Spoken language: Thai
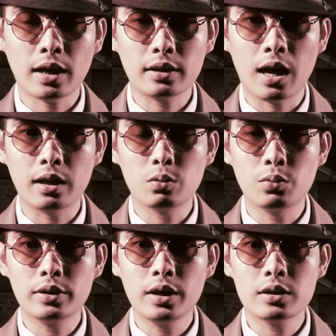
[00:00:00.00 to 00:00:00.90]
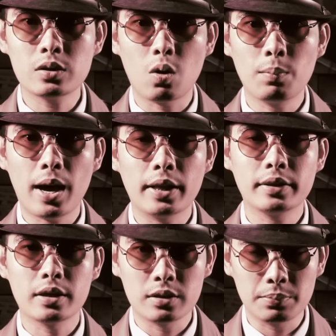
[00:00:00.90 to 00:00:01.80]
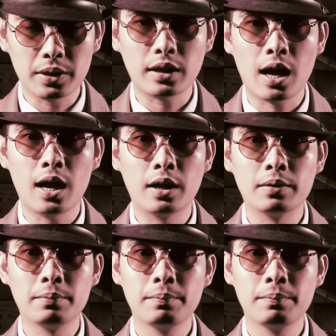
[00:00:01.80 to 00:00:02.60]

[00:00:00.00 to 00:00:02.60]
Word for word: ตัดขาดทุนที่ 2 บาท70สตางค์